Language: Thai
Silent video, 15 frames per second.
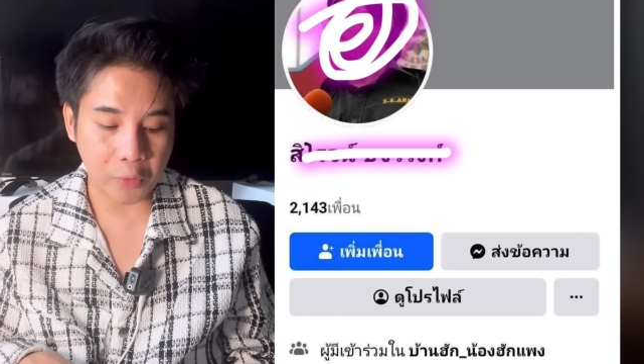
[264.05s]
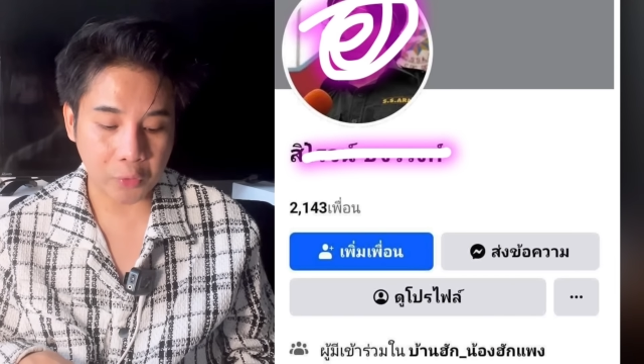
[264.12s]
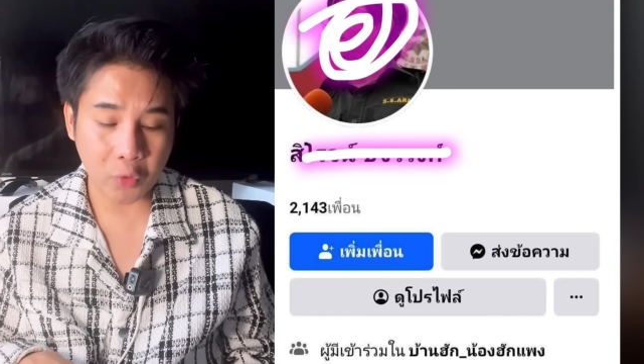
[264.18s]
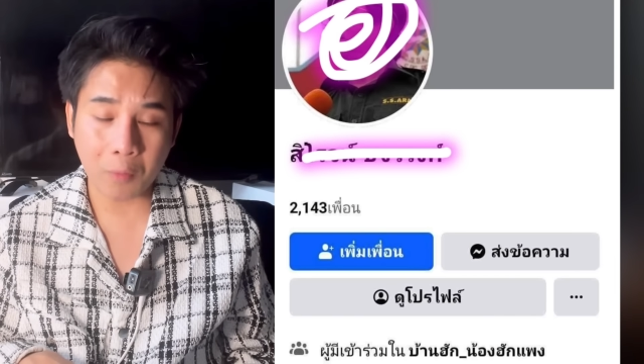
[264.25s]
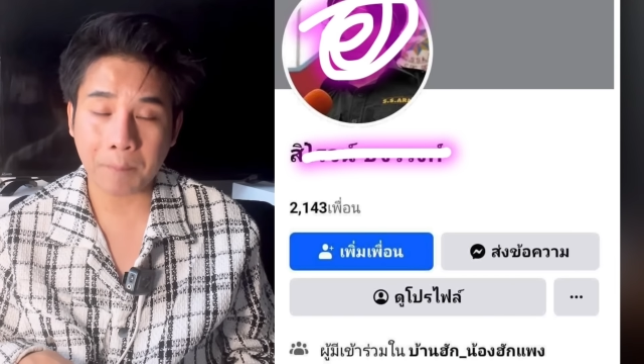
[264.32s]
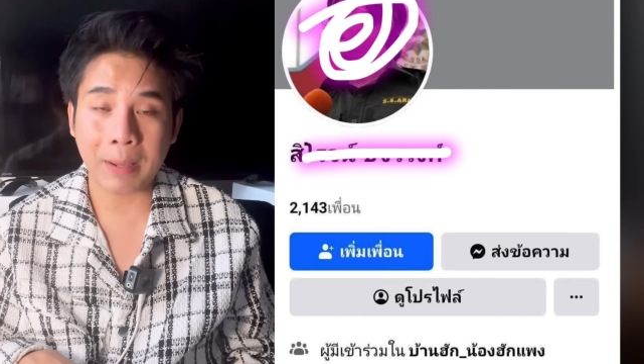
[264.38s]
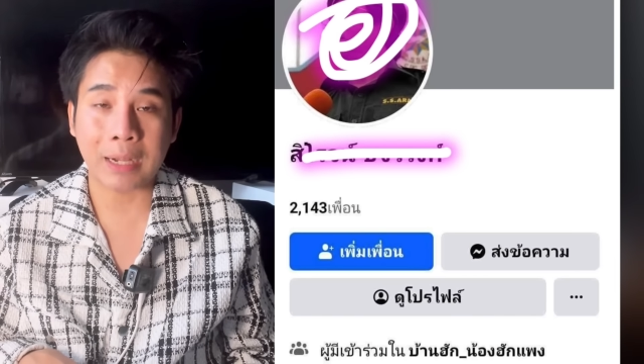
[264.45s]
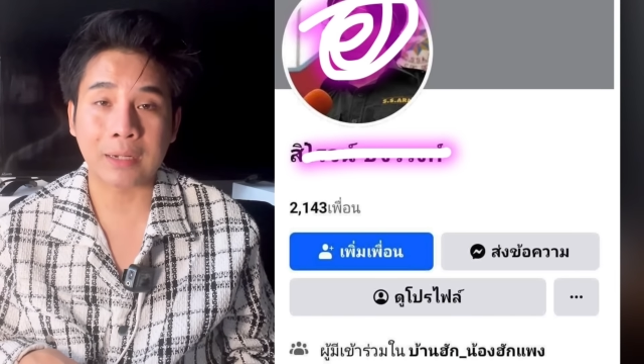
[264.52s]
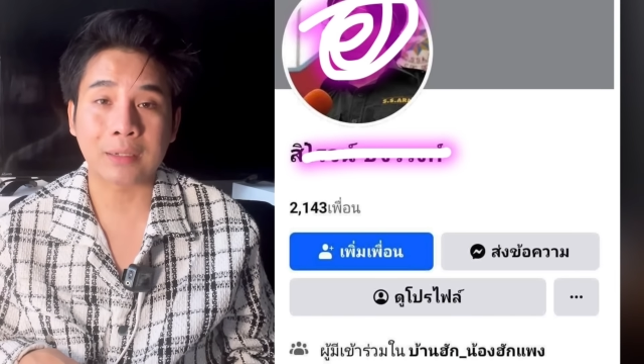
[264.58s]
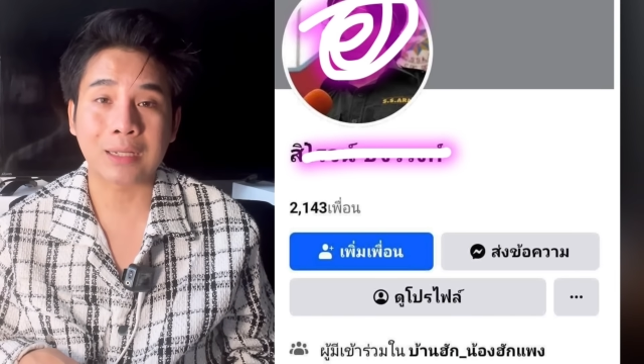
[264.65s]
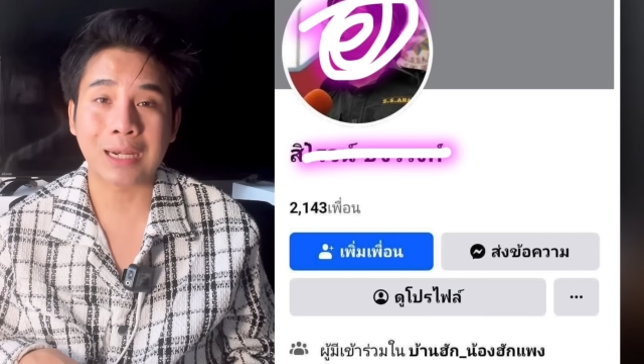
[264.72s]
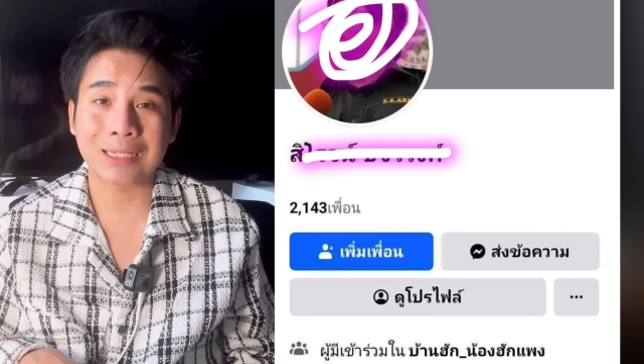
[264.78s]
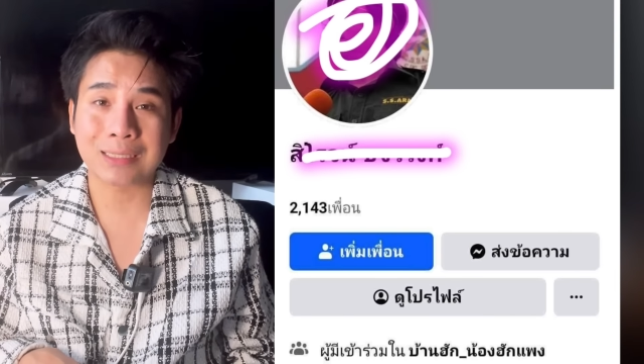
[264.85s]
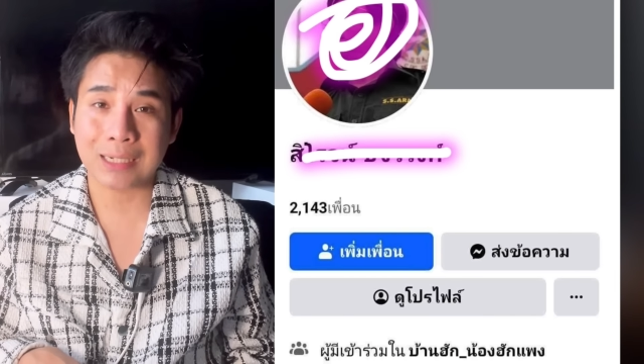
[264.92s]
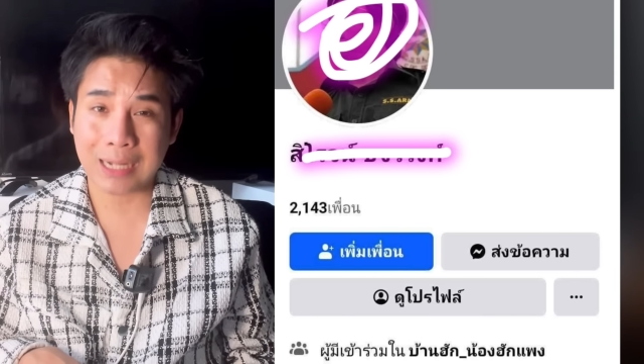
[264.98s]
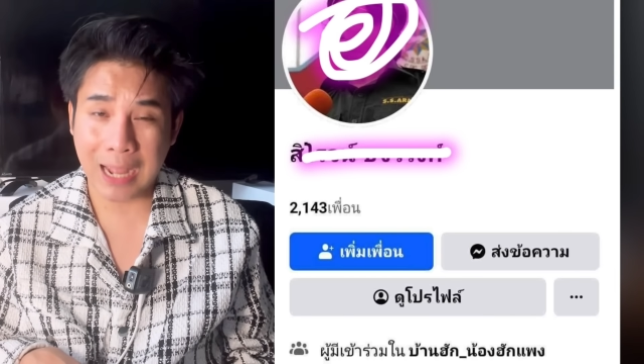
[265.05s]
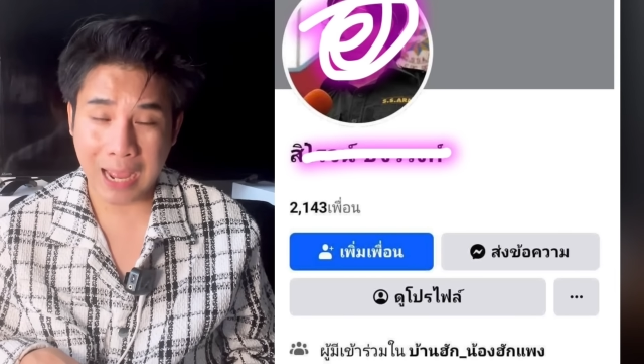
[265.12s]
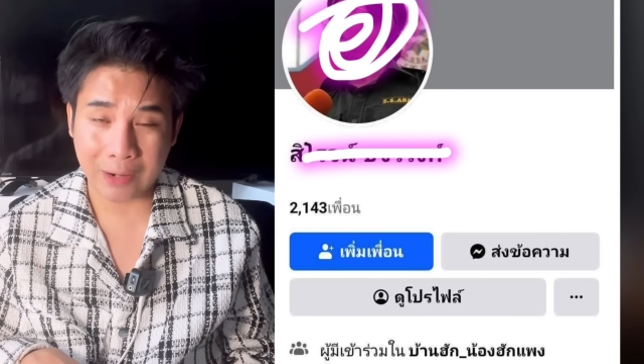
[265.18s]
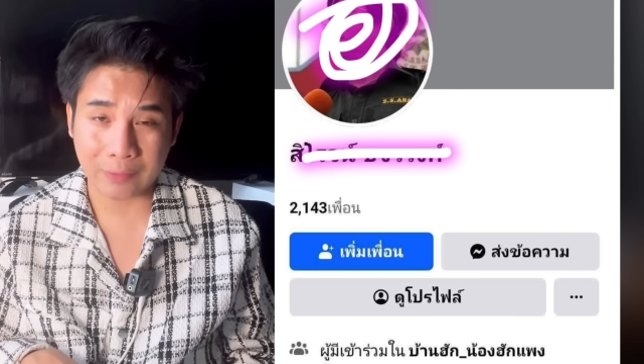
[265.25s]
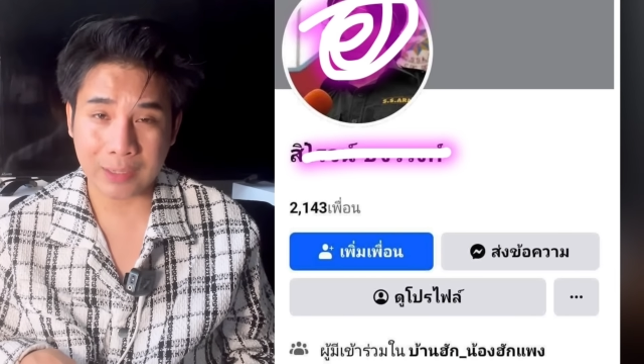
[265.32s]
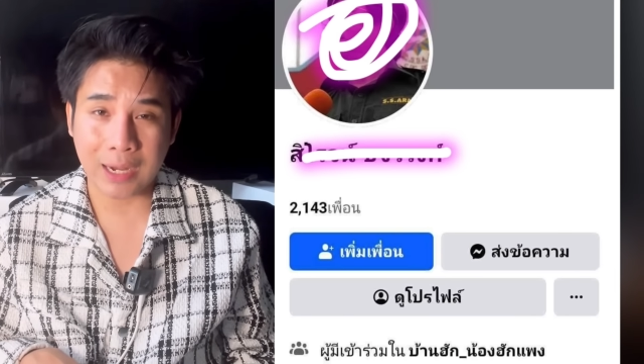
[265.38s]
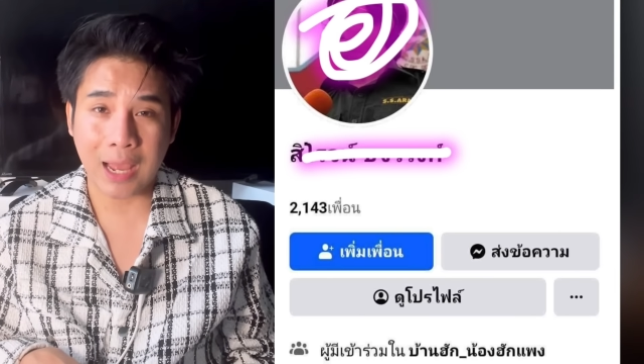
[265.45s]
รูปเป็นข้าราชการ
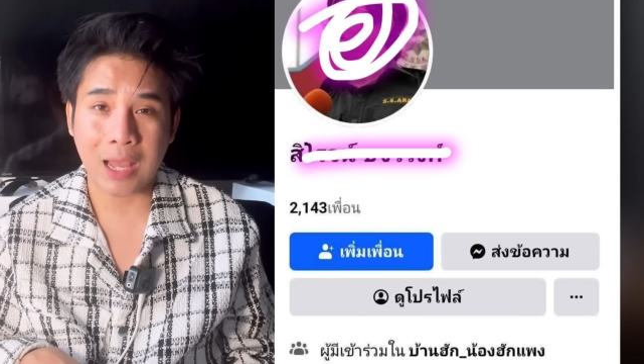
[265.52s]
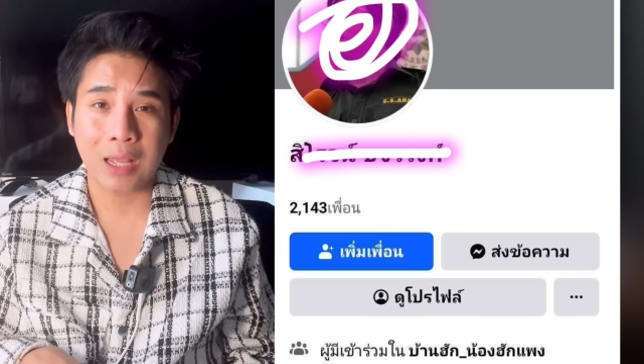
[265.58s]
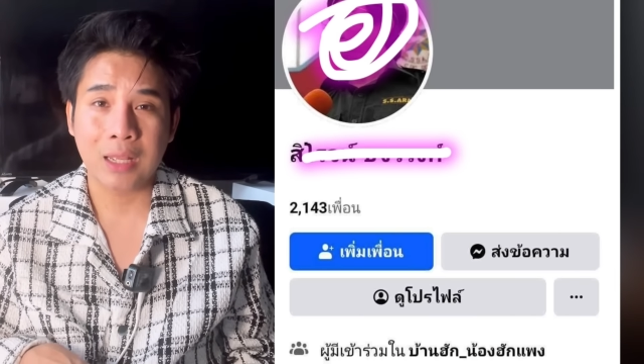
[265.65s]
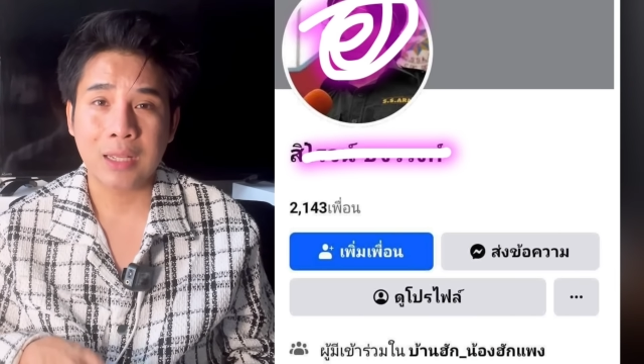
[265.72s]
ด้วยนะ